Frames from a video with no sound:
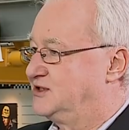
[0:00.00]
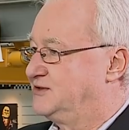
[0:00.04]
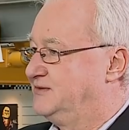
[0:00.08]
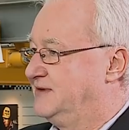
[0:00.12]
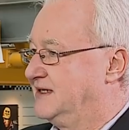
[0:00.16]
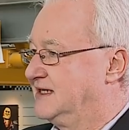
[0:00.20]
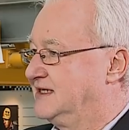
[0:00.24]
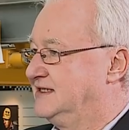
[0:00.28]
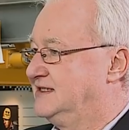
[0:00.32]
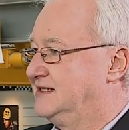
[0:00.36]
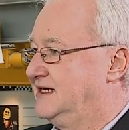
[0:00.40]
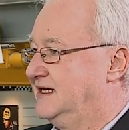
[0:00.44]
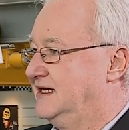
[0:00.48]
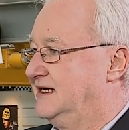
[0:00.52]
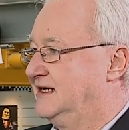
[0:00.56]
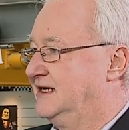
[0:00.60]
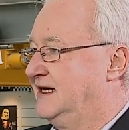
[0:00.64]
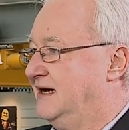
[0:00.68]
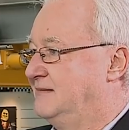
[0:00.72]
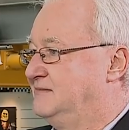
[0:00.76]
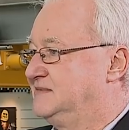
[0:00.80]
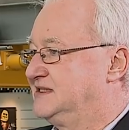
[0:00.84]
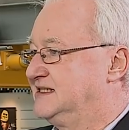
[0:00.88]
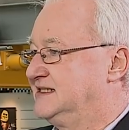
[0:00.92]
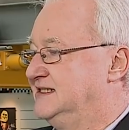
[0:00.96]
schwierig, gegen
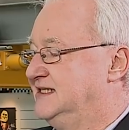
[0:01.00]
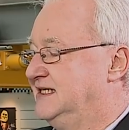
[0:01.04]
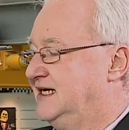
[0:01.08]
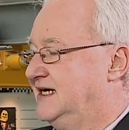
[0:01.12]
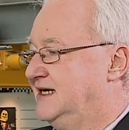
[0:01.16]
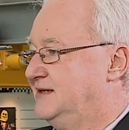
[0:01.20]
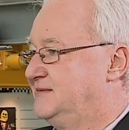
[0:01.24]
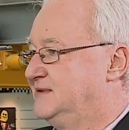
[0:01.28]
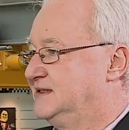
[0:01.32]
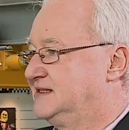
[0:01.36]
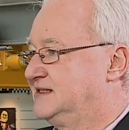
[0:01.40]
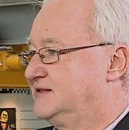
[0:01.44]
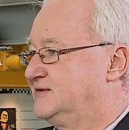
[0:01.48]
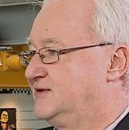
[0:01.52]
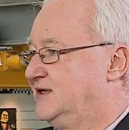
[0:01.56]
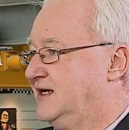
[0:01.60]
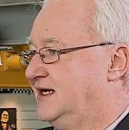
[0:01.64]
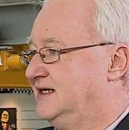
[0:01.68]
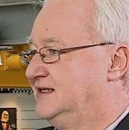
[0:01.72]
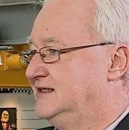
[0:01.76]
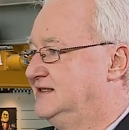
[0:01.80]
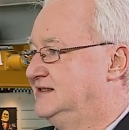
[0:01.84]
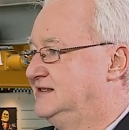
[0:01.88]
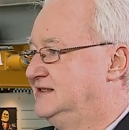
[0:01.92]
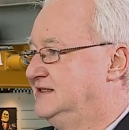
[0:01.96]
einen Amtsinhaber zu
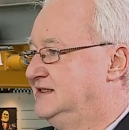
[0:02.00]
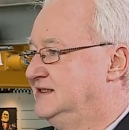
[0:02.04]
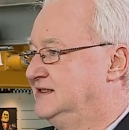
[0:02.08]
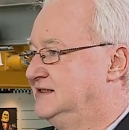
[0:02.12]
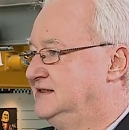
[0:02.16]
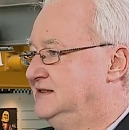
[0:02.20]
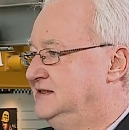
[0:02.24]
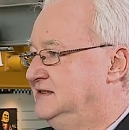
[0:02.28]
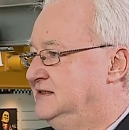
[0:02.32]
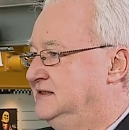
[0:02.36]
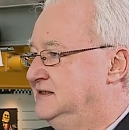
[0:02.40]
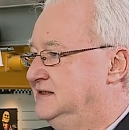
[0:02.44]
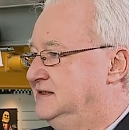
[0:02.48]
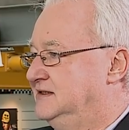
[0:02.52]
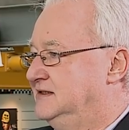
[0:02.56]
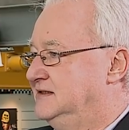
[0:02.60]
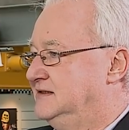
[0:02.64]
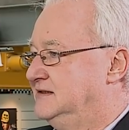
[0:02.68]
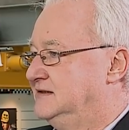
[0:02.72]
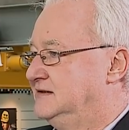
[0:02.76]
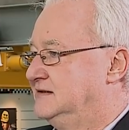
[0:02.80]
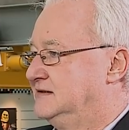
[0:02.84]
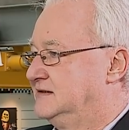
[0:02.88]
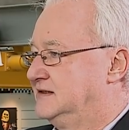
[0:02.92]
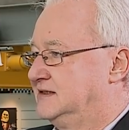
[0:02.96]
kandidieren.
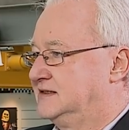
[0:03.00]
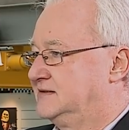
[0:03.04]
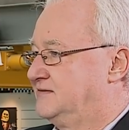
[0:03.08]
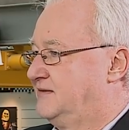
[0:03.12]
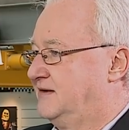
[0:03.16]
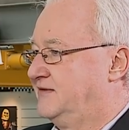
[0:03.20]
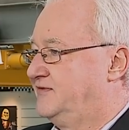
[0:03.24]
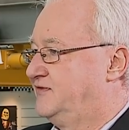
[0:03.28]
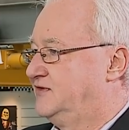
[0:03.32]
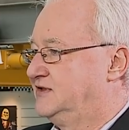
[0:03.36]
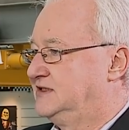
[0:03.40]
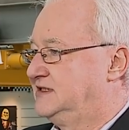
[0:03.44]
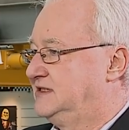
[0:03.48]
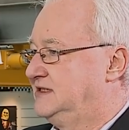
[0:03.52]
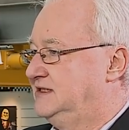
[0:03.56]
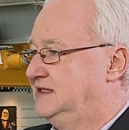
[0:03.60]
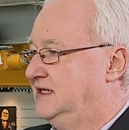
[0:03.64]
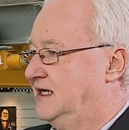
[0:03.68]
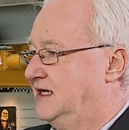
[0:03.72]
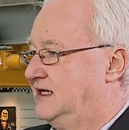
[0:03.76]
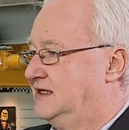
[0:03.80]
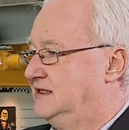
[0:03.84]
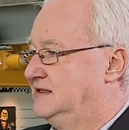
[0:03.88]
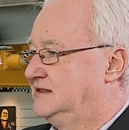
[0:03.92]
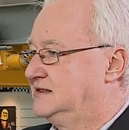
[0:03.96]
Das war für
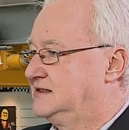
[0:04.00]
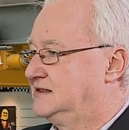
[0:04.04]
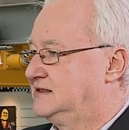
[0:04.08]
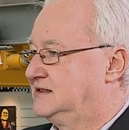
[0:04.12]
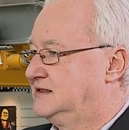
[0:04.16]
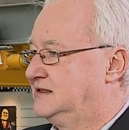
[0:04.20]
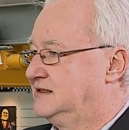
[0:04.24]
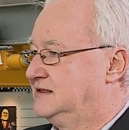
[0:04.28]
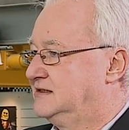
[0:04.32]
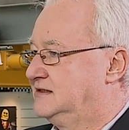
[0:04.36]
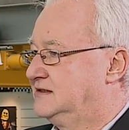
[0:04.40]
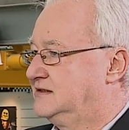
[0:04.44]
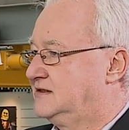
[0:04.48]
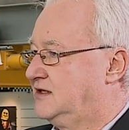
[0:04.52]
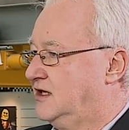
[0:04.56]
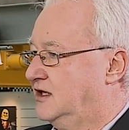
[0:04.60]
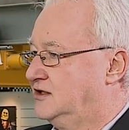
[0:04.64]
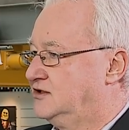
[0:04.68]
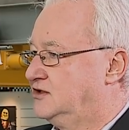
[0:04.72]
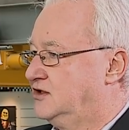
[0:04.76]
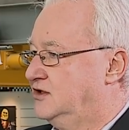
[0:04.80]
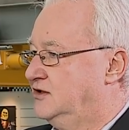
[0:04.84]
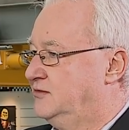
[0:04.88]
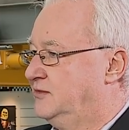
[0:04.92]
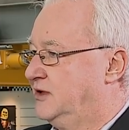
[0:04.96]
Sie alles äh,
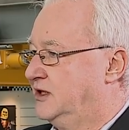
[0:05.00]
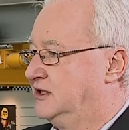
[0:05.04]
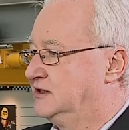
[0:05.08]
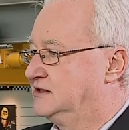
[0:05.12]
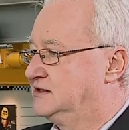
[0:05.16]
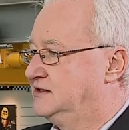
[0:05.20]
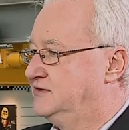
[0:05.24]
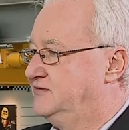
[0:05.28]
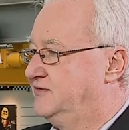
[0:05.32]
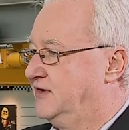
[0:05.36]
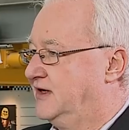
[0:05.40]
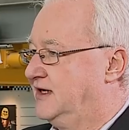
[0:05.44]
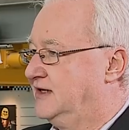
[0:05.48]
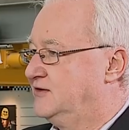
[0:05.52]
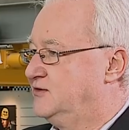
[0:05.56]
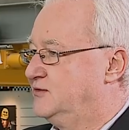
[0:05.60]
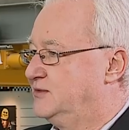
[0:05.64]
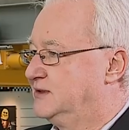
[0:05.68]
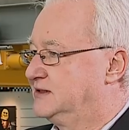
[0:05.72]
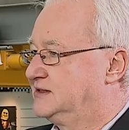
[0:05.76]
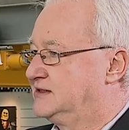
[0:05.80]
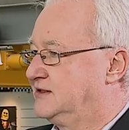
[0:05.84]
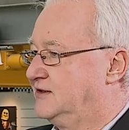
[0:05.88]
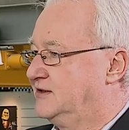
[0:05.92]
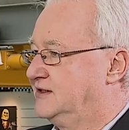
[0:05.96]
kein Thema. Sie waren
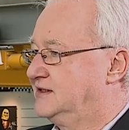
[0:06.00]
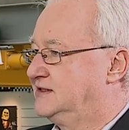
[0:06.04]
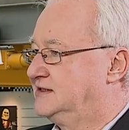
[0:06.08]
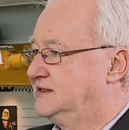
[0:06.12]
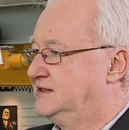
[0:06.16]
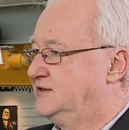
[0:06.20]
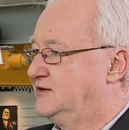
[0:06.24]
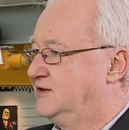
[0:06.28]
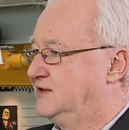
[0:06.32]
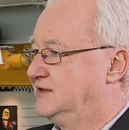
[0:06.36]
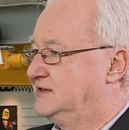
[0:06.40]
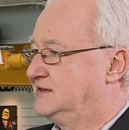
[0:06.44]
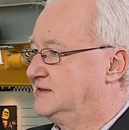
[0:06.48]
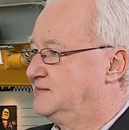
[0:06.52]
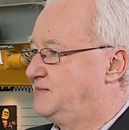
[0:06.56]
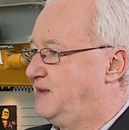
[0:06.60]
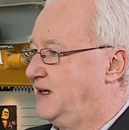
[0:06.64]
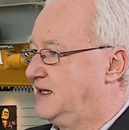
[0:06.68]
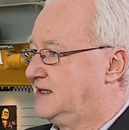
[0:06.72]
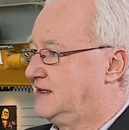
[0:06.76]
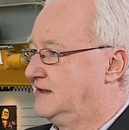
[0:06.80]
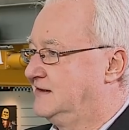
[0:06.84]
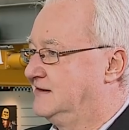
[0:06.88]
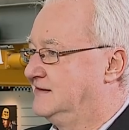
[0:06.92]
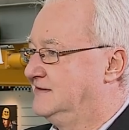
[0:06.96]
überzeugt, Sie können es
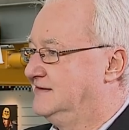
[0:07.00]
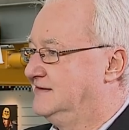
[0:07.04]
packen.